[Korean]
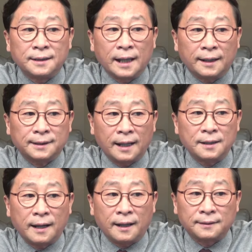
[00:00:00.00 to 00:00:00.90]

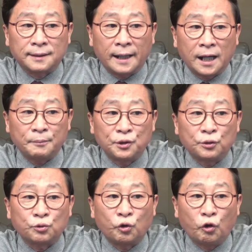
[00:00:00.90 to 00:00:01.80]
약탈과
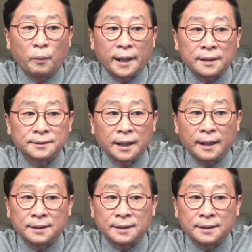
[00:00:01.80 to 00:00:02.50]
탄압을 고발하는 데